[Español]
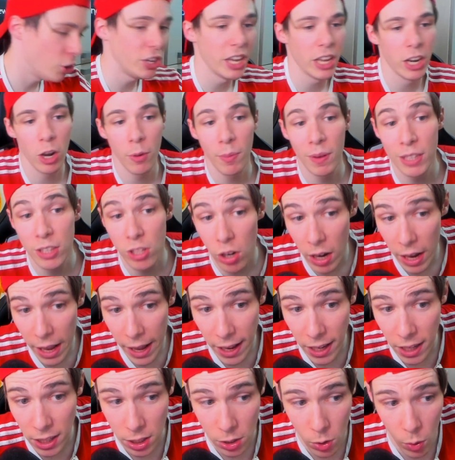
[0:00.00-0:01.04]
Oye, no me
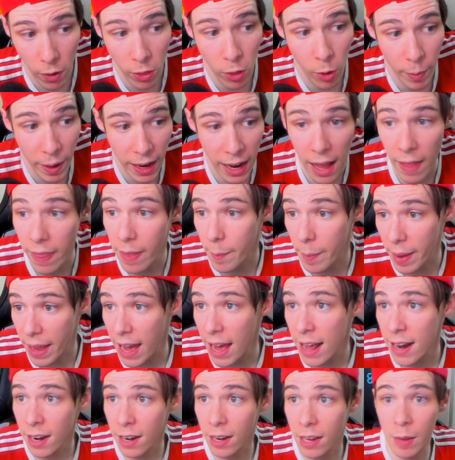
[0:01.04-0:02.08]
troleéis cuando venga a
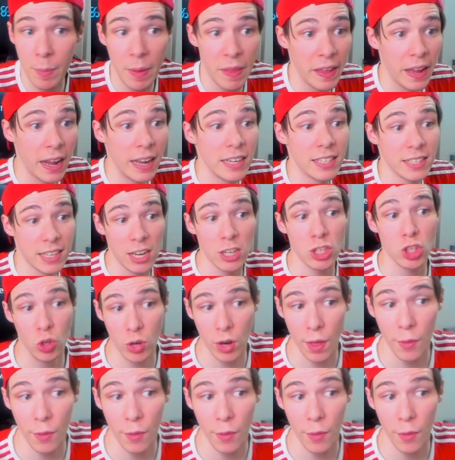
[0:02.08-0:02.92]
demear y me digáis que han